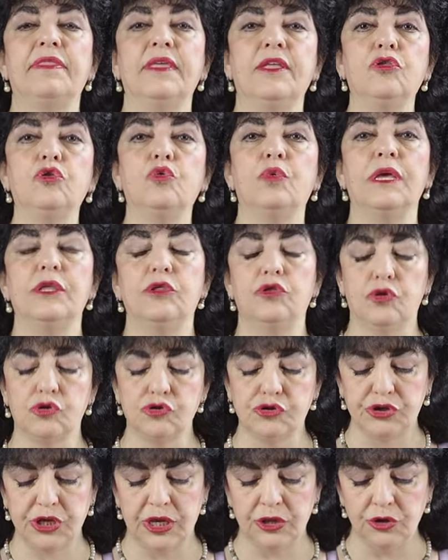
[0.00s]
de
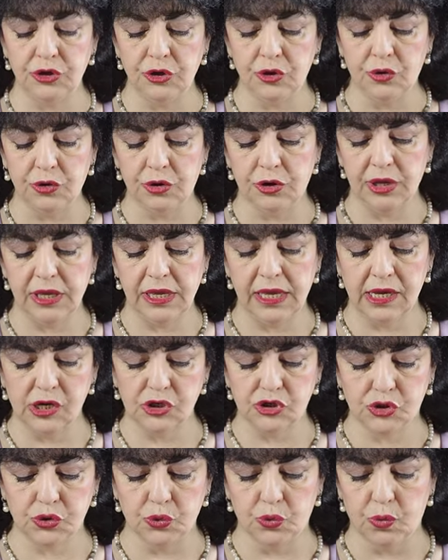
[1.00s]
nuestro Señor
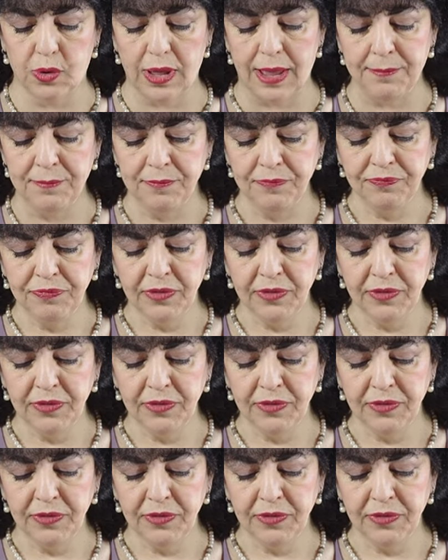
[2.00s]
Yeshua.